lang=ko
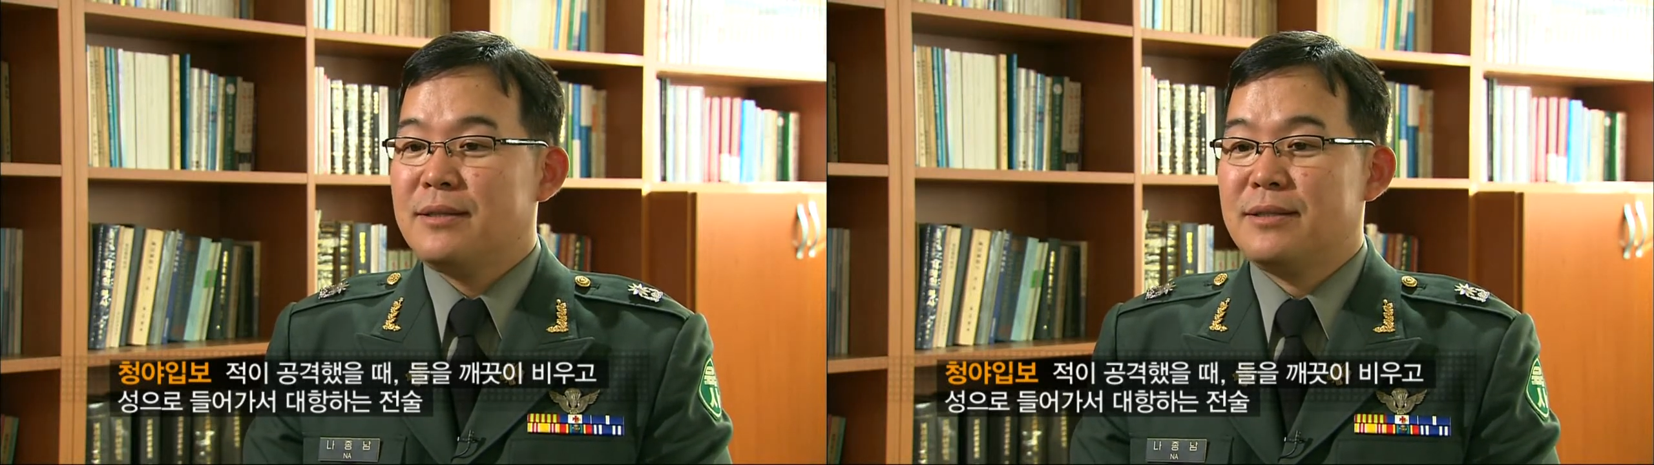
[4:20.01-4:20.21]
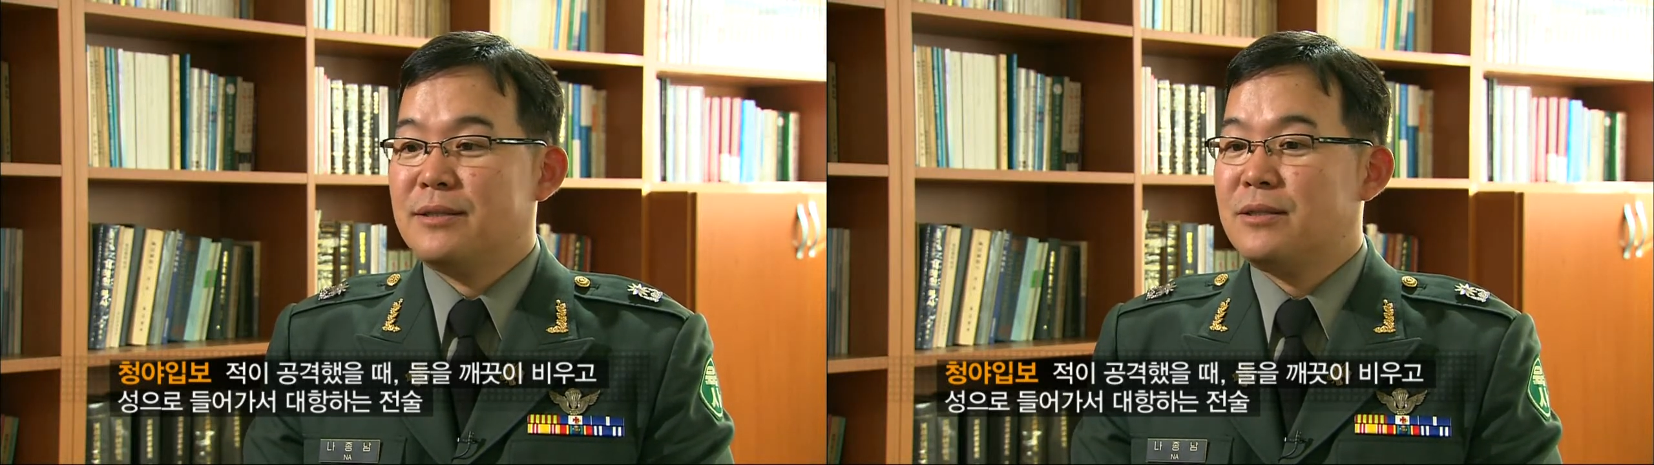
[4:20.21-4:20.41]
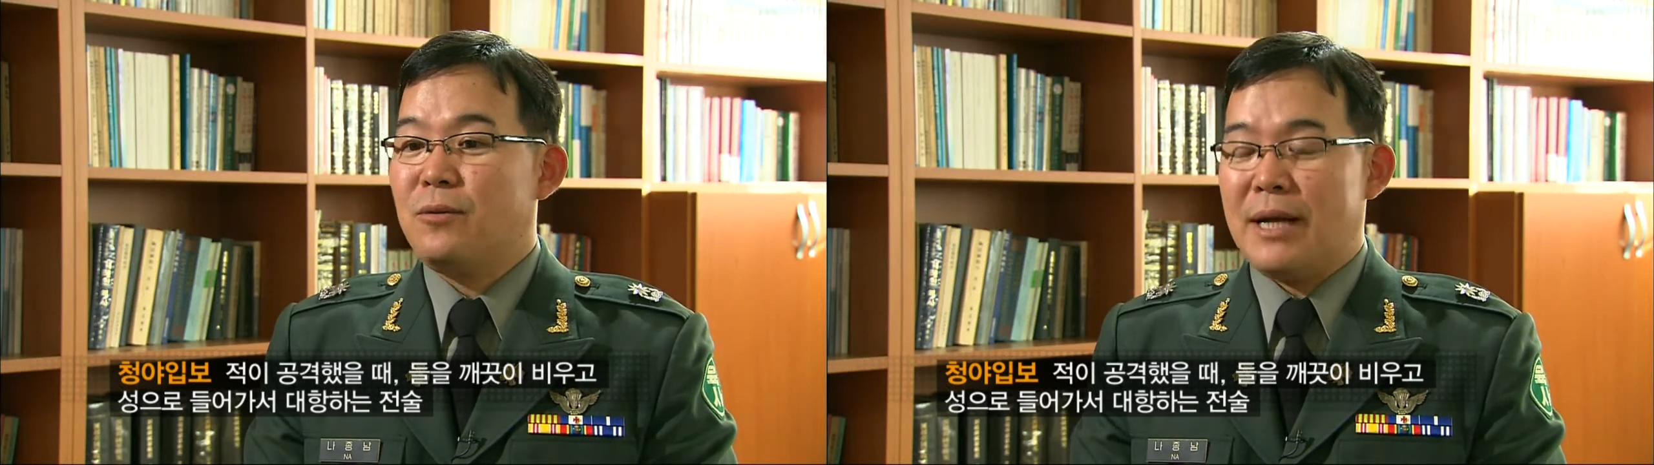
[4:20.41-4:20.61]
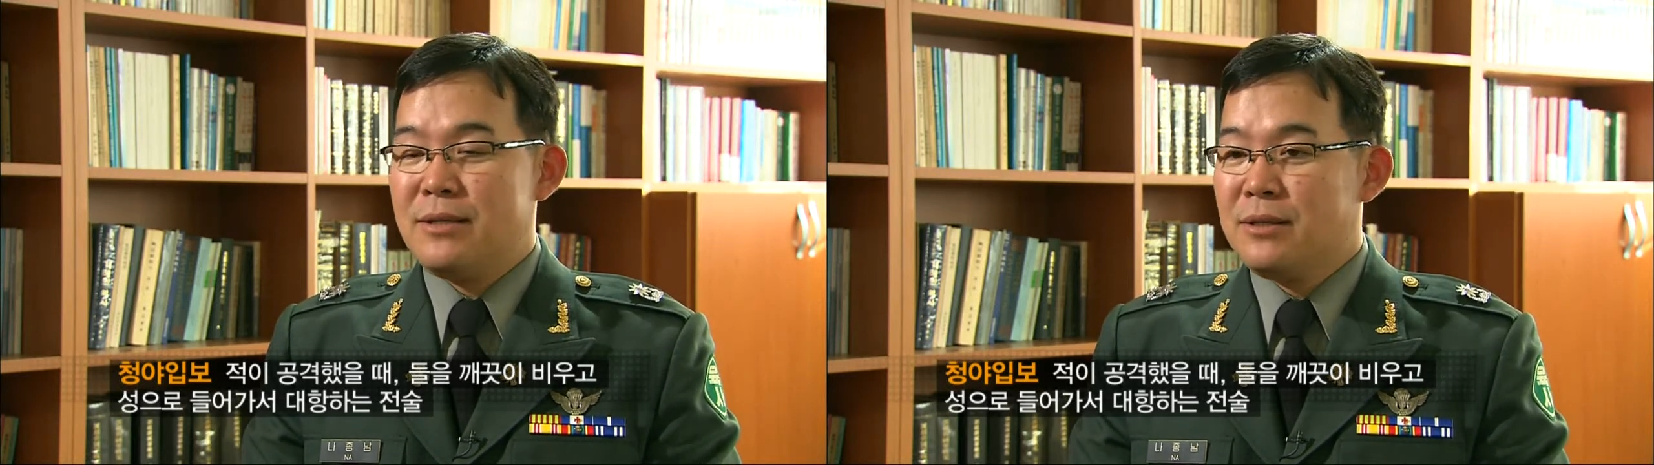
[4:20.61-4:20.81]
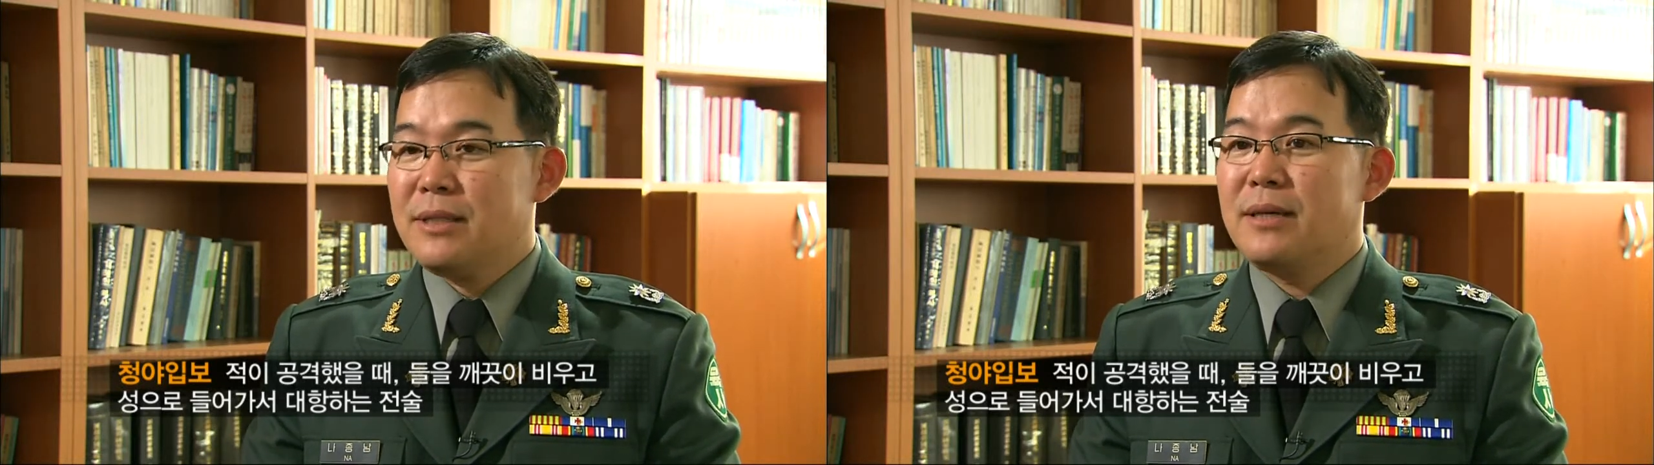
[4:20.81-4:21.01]
들을
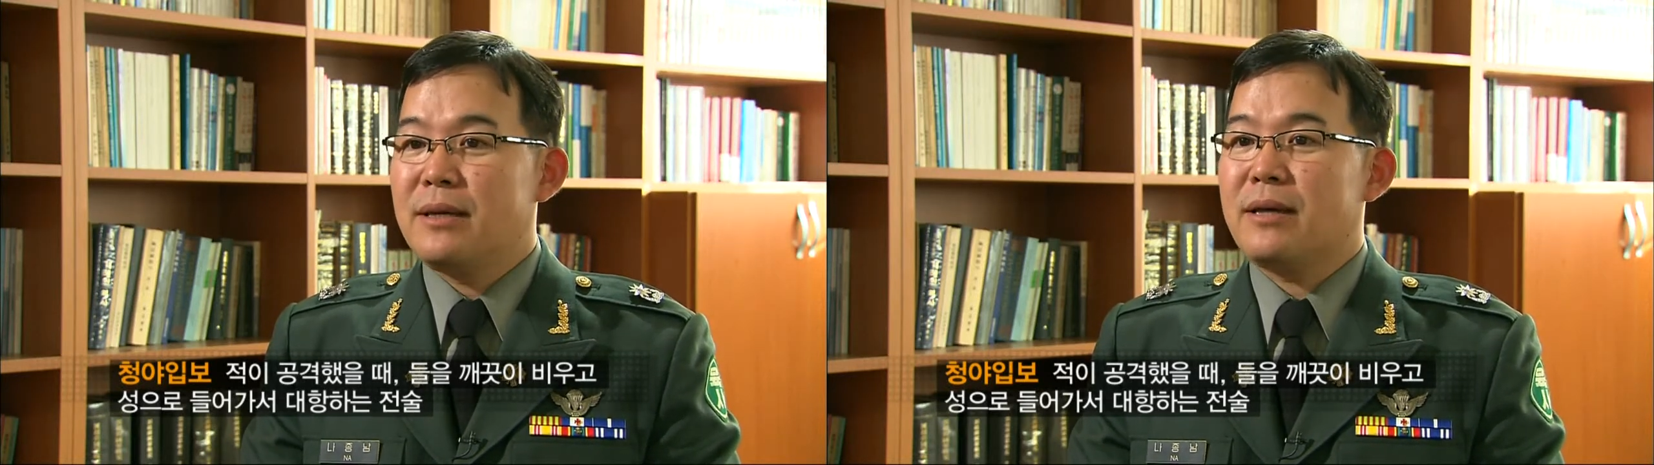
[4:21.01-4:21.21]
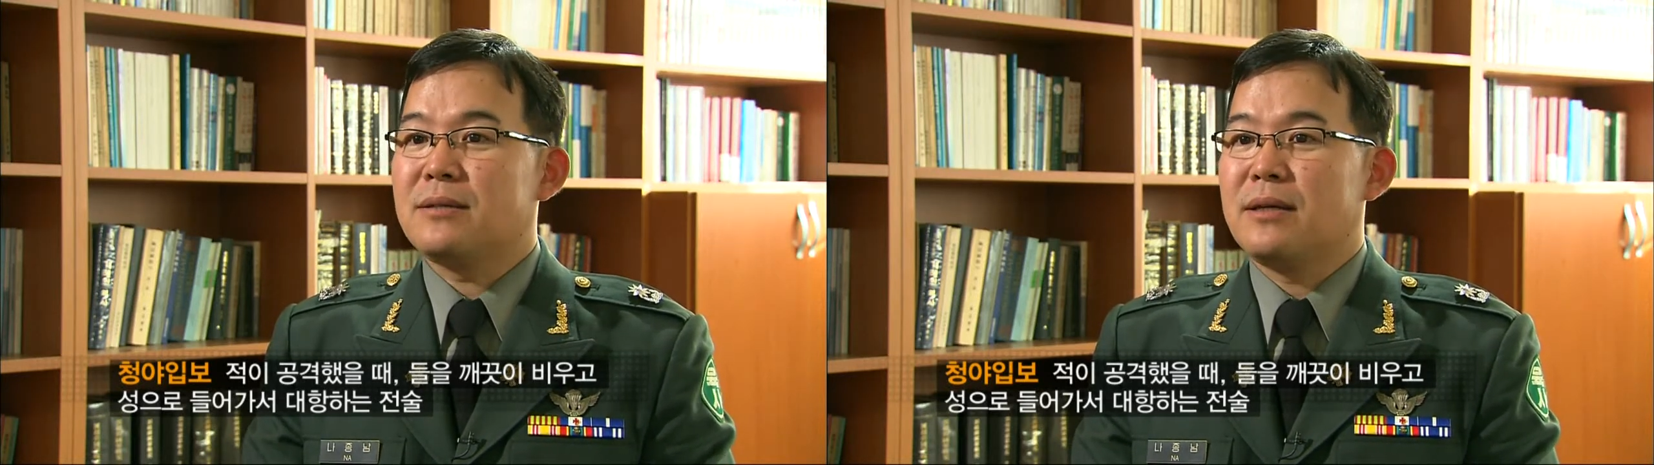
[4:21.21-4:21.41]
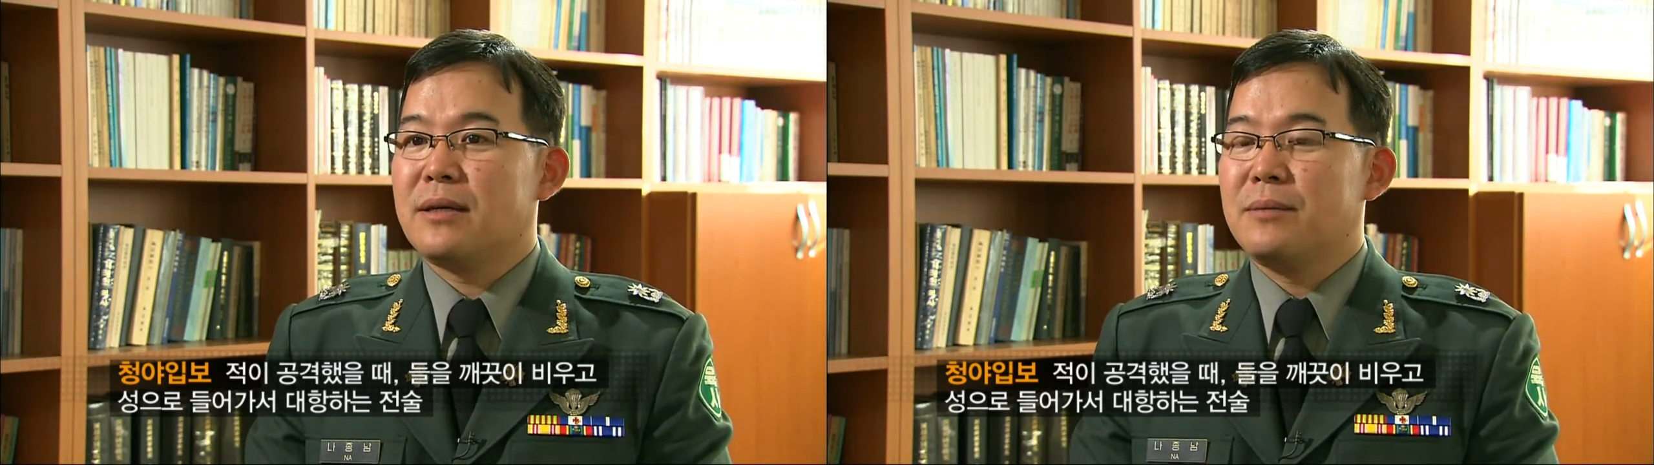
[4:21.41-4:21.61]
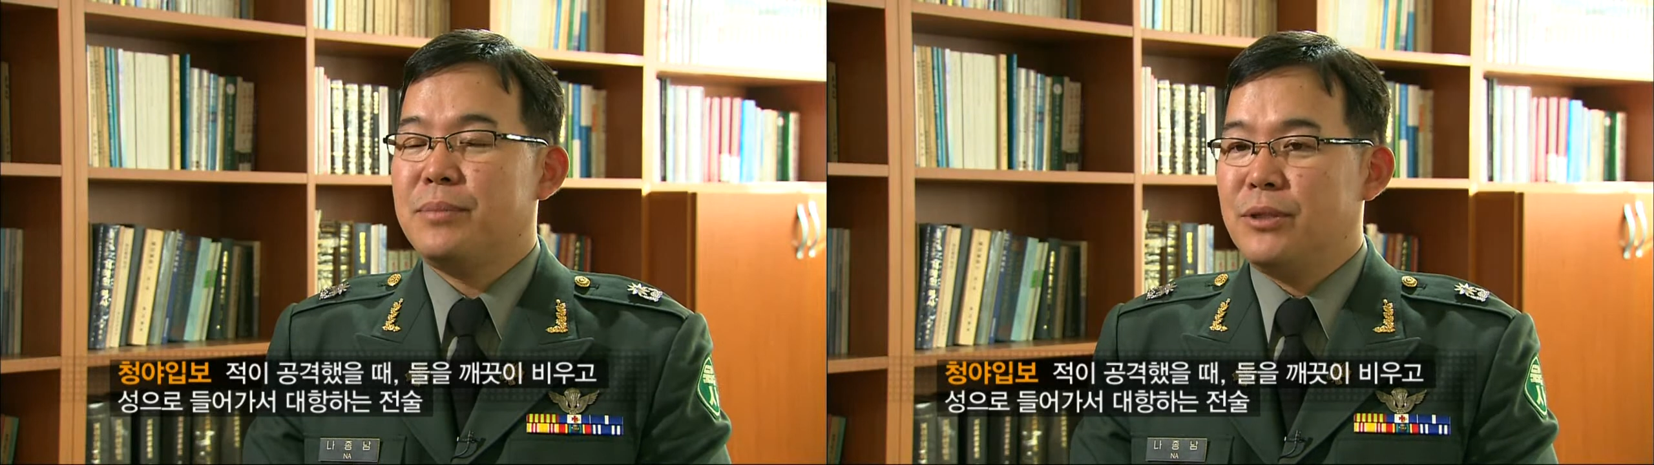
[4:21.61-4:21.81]
완전히 깨끗하게